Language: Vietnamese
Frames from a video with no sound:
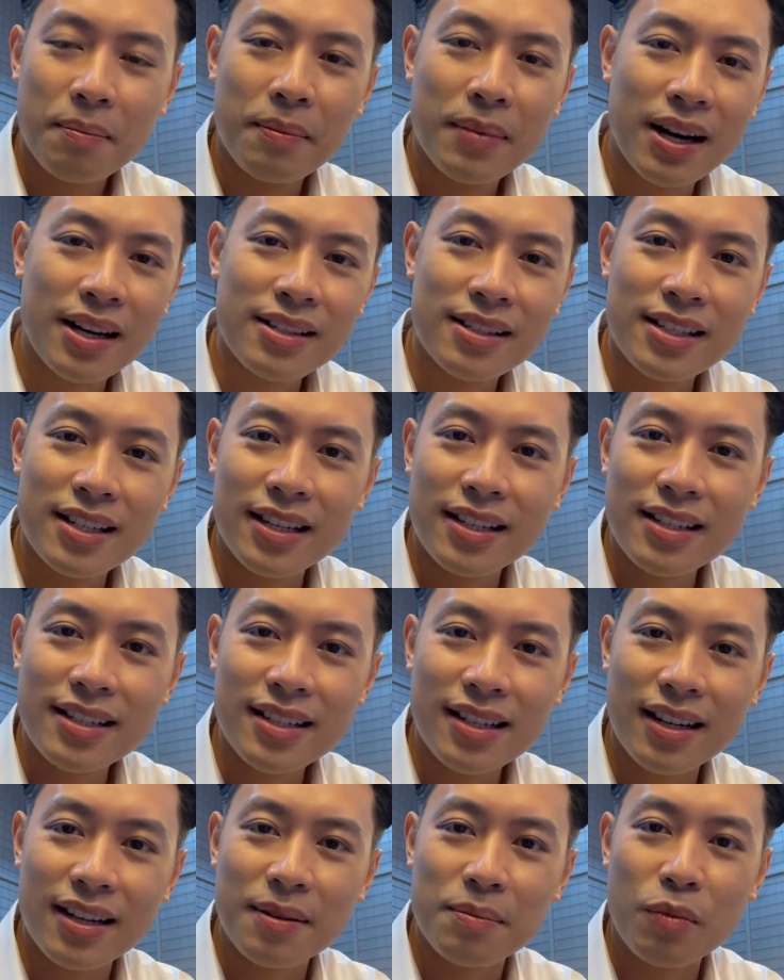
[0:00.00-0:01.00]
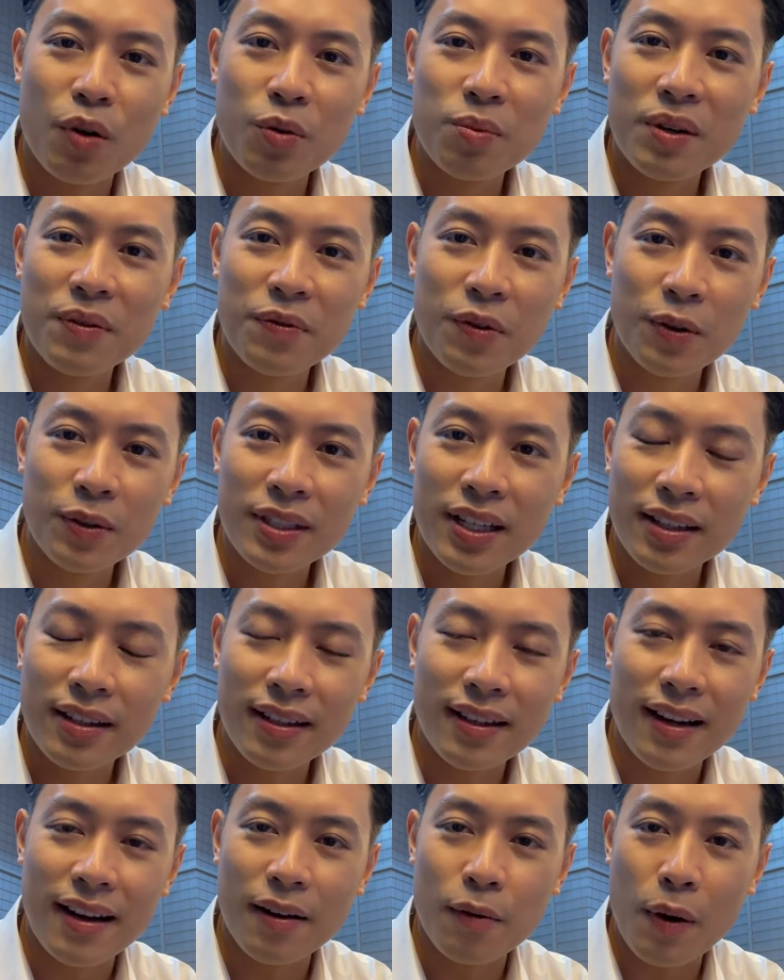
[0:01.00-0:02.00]
19 giờ 40 phút nhé,
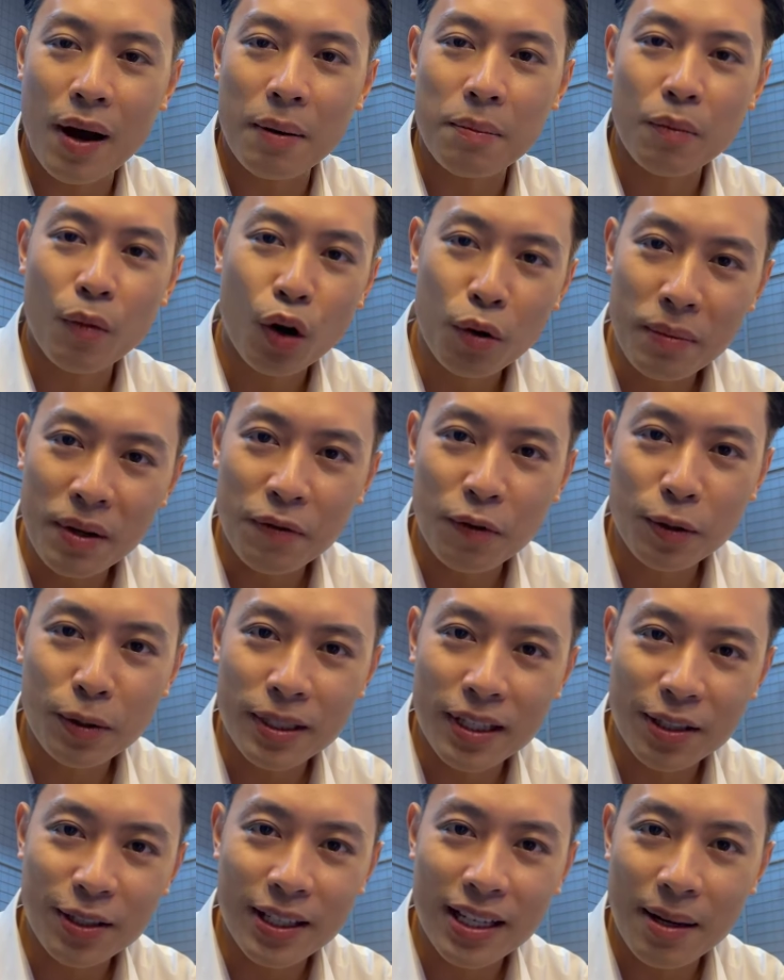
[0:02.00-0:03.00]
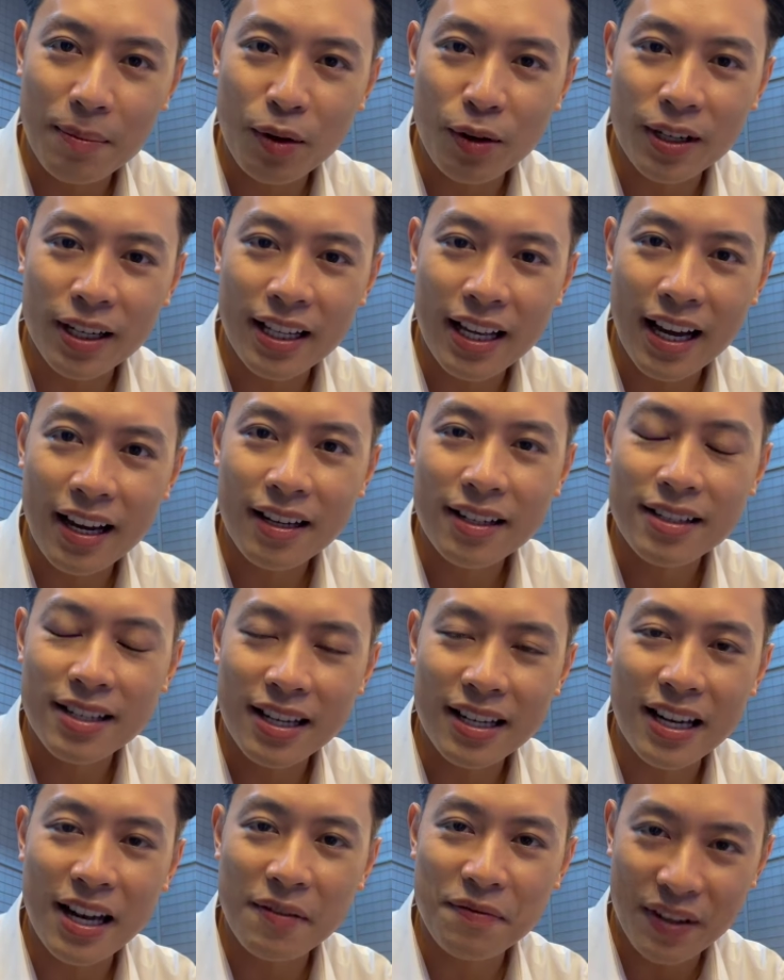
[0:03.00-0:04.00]
tức là khoảng 40 phút nữa thôi nhé mọi người nhé,
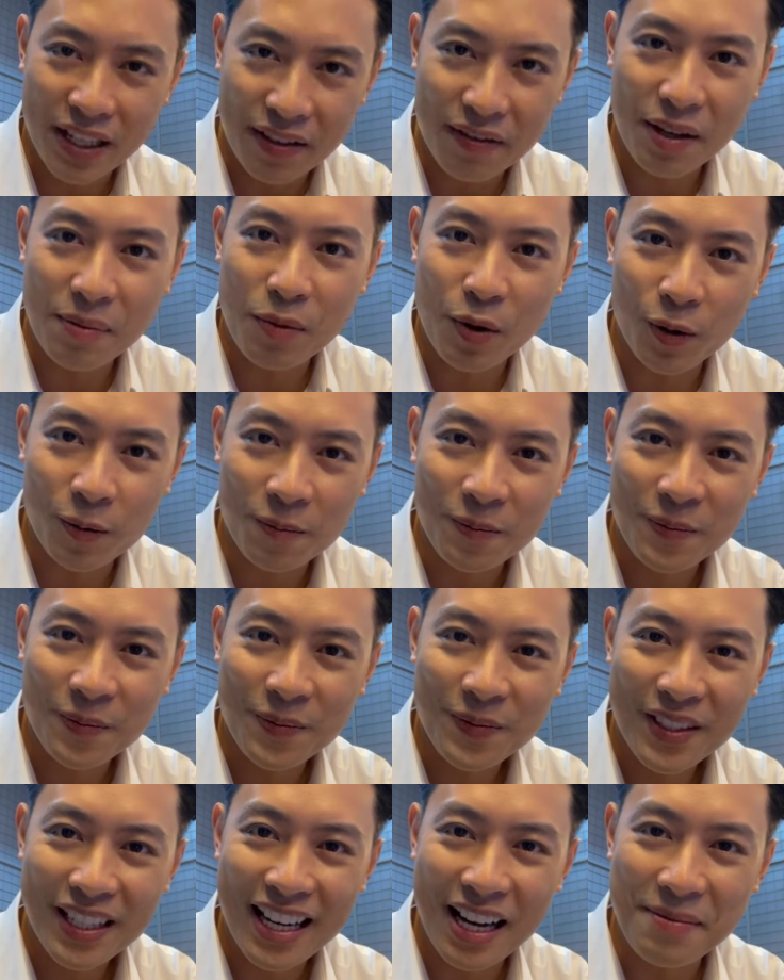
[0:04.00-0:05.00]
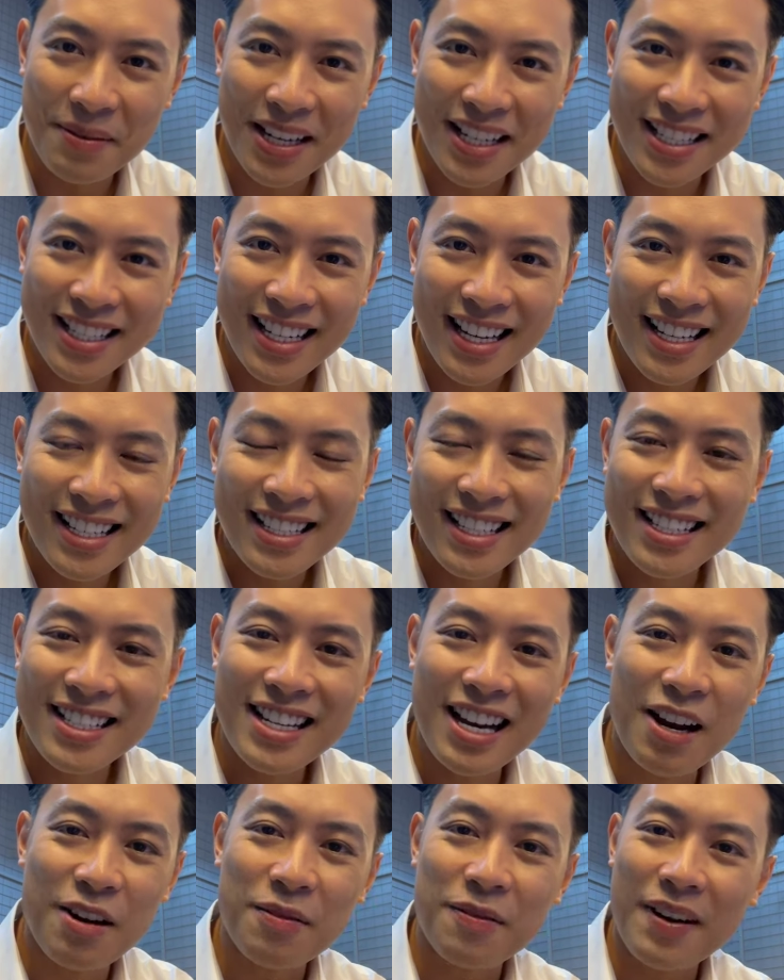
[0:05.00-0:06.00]
trên kênh VTV1. Cảm ơn, xin
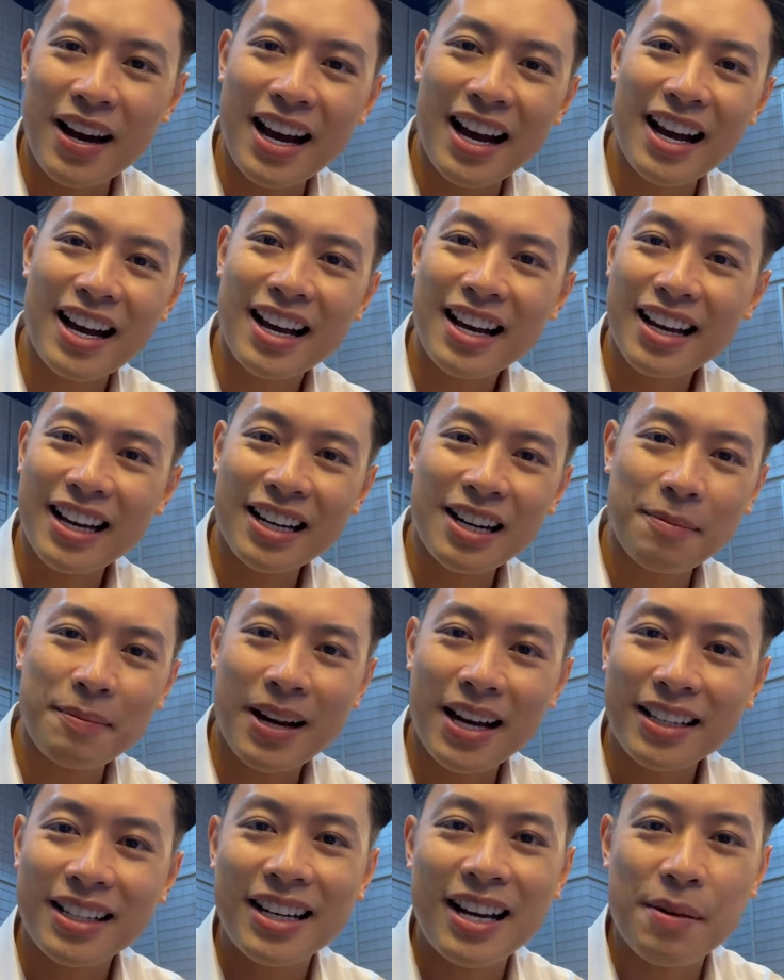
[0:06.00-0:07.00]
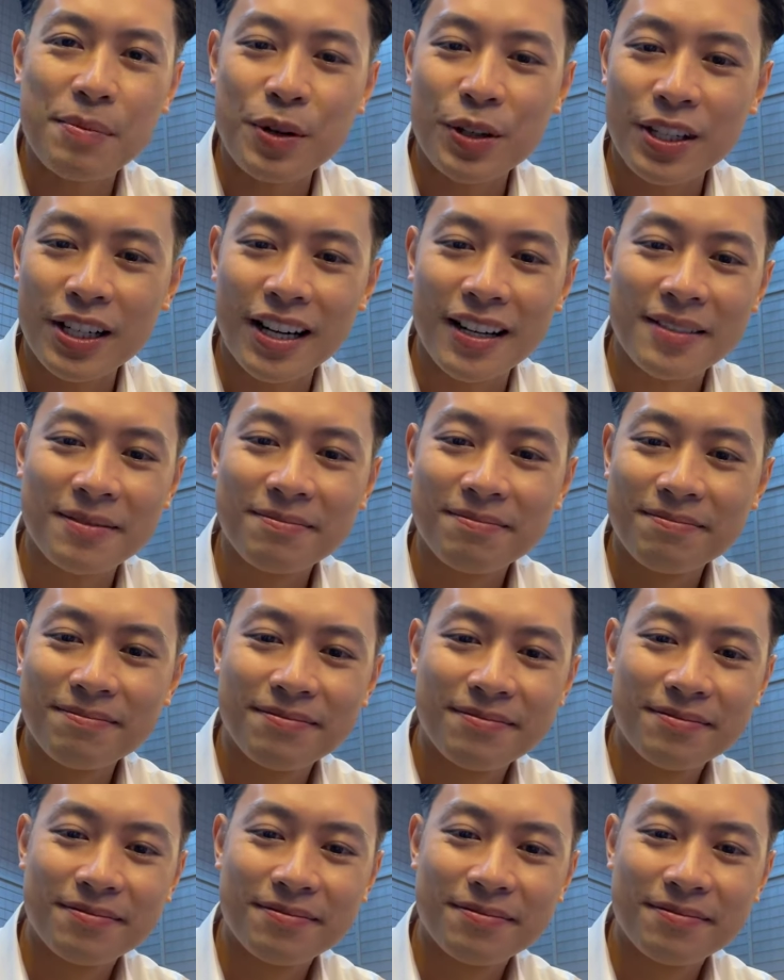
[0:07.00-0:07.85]
chào và hẹn gặp lại tất cả mọi người.